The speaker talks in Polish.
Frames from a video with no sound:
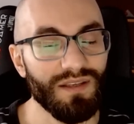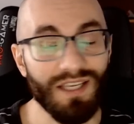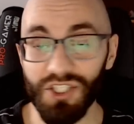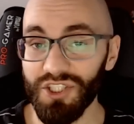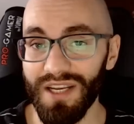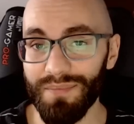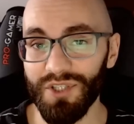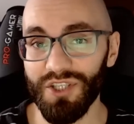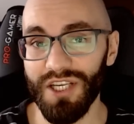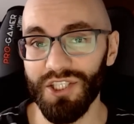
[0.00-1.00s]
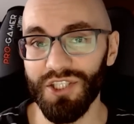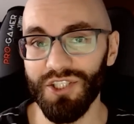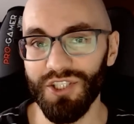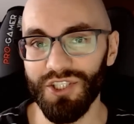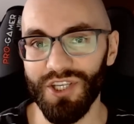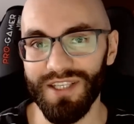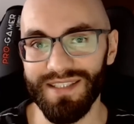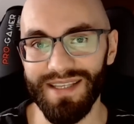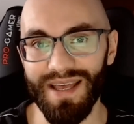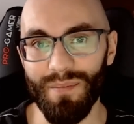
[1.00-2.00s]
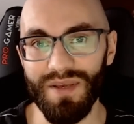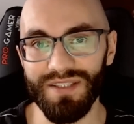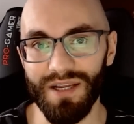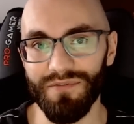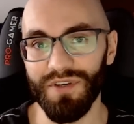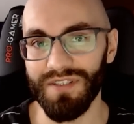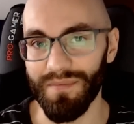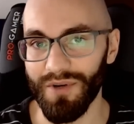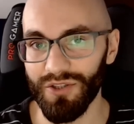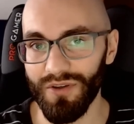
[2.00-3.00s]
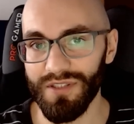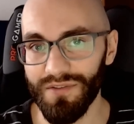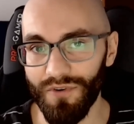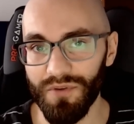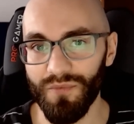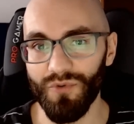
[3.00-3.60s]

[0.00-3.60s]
jeszcze lepsze rzeczy niż z Mr. Freezem. Kto jest twoim